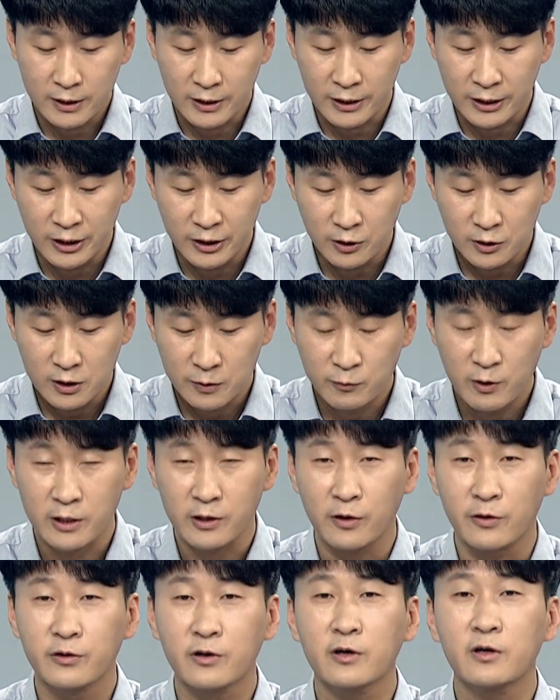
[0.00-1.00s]
리더십과
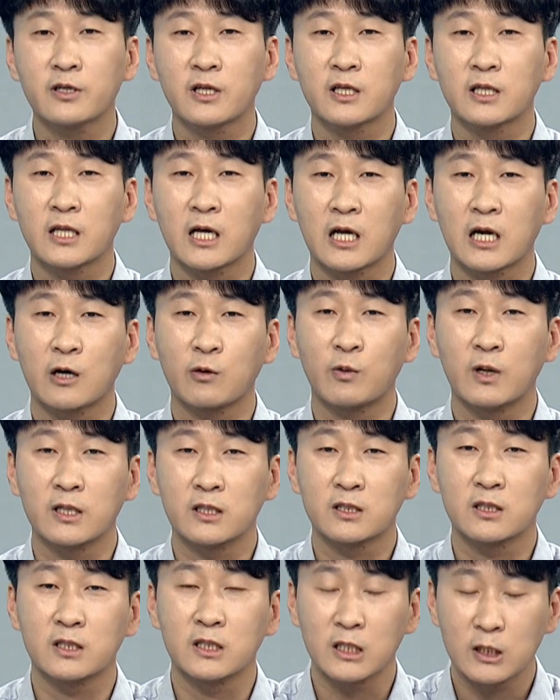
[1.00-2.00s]
연결된다라고
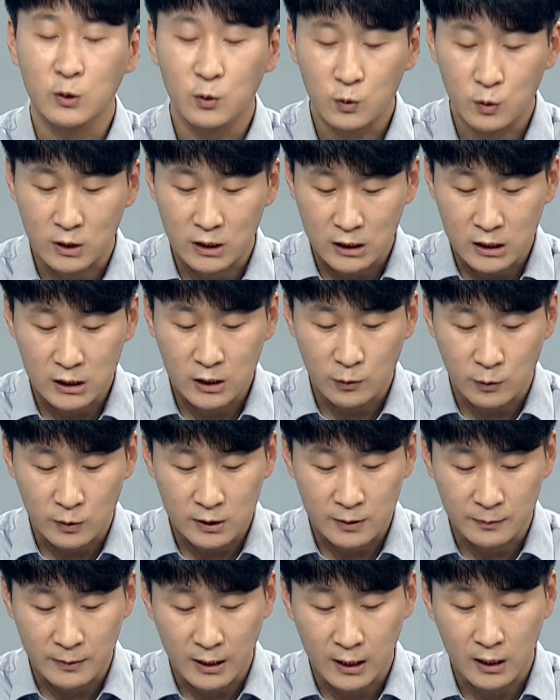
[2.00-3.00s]
하는 그런 이론들이 실제로
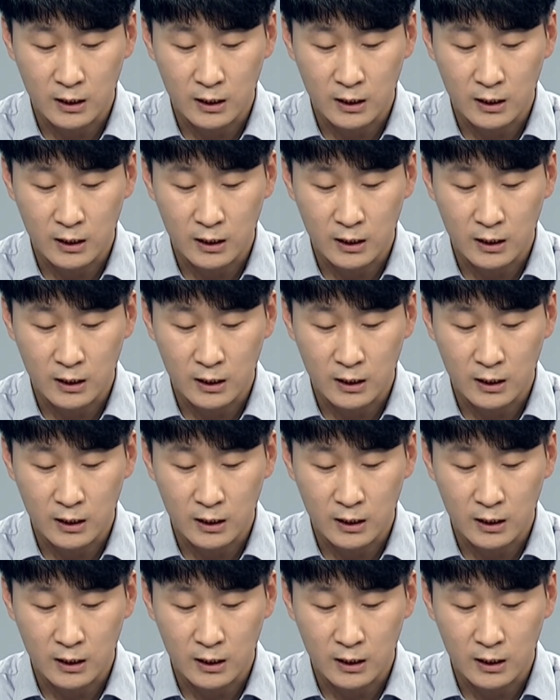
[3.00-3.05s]
있습니다.